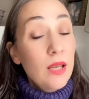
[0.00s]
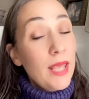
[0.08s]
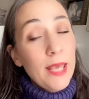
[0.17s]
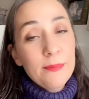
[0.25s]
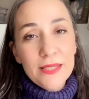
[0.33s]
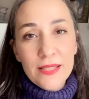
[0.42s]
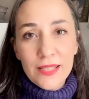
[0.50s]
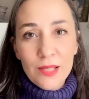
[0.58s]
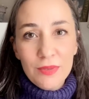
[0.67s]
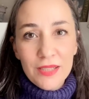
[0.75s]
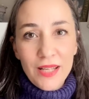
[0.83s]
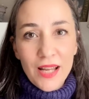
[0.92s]
Hepsini
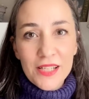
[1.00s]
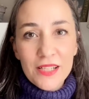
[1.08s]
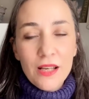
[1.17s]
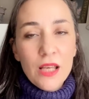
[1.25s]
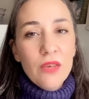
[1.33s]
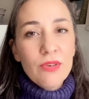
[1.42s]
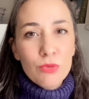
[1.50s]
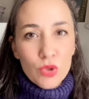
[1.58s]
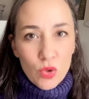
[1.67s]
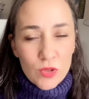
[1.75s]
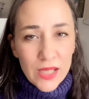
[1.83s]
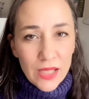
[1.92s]
diyebilirler ve bunu
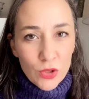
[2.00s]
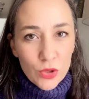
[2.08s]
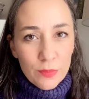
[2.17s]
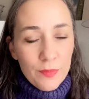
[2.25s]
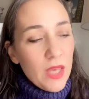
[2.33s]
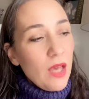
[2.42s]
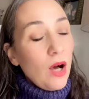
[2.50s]
göze alıyorum.